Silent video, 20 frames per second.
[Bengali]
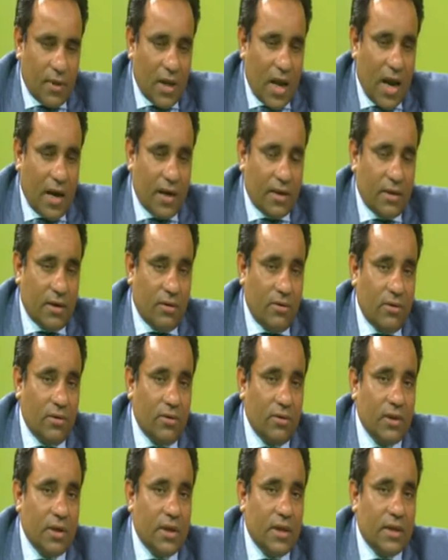আরেকটা হলো
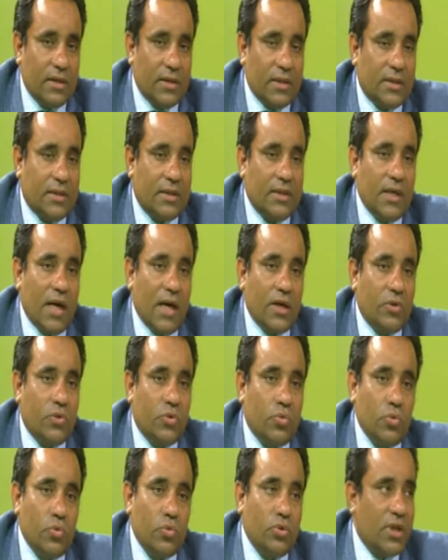যে টিয়ার
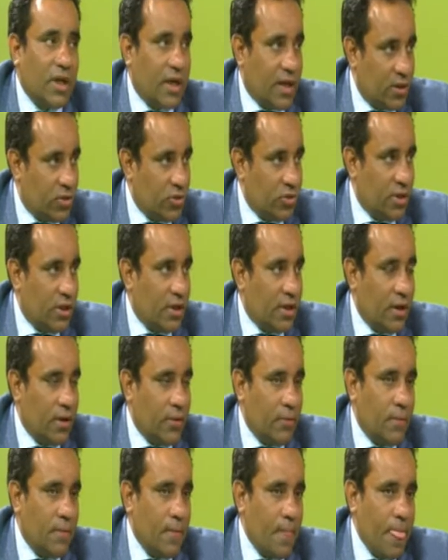টু থেকে যদি
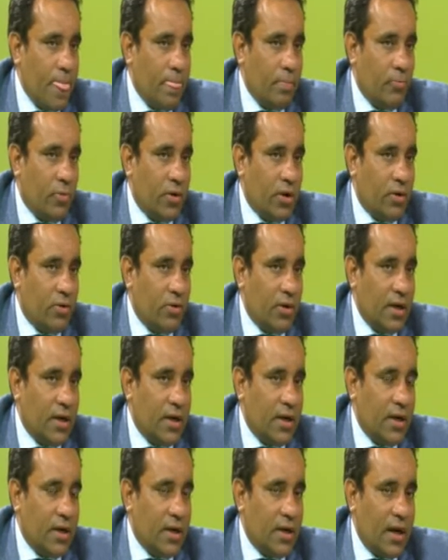কেউ মনে করেন
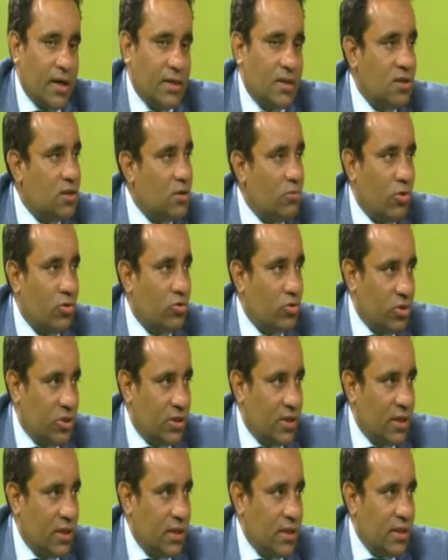লাইসেন্স রিভোক্ট
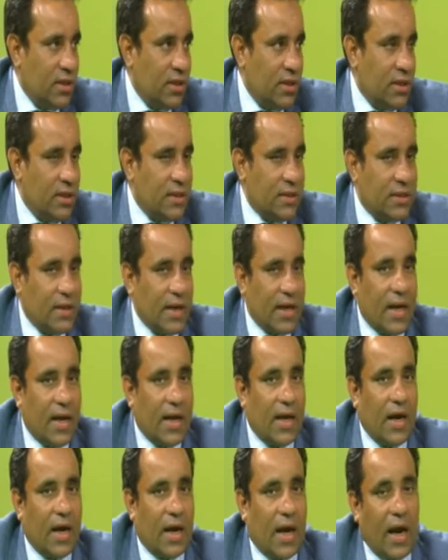হয়েছে সে
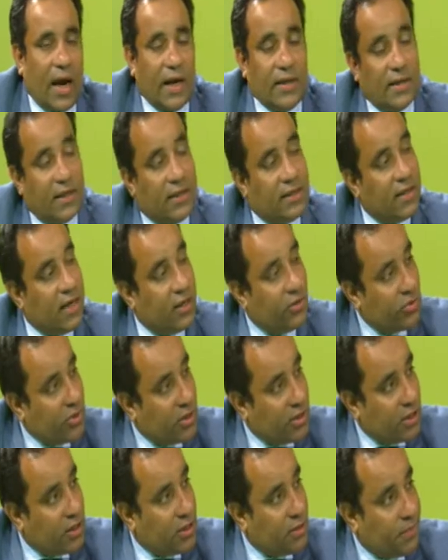আইদার টিয়ার টুতে
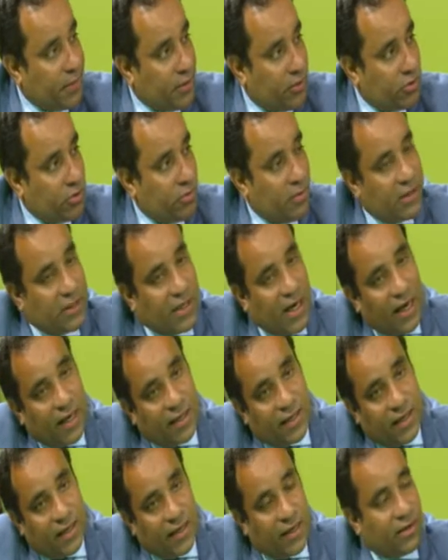যেতে পারে অথবা সে
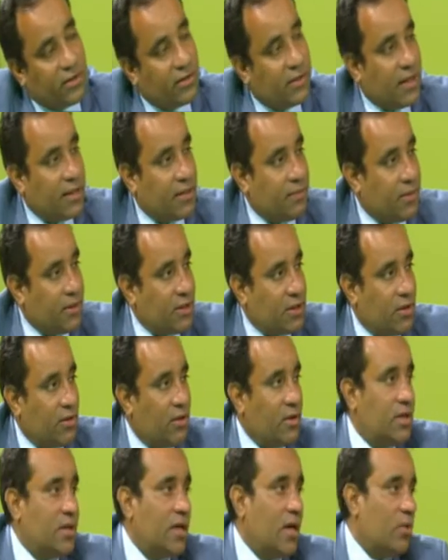আরেকটা ক্যাটাগরি যাইতে পারে সেটা
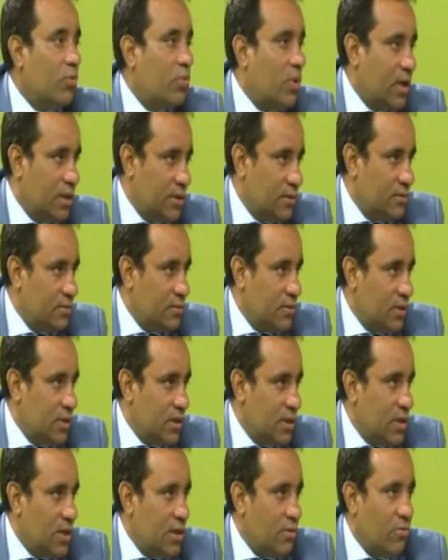হলো টিয়ার ওয়ান
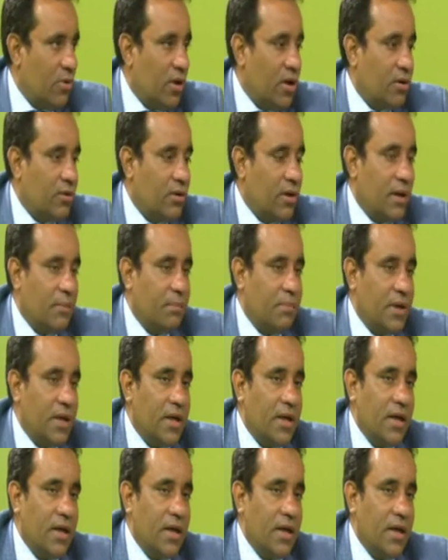আচ্ছা মনে করেন আপনি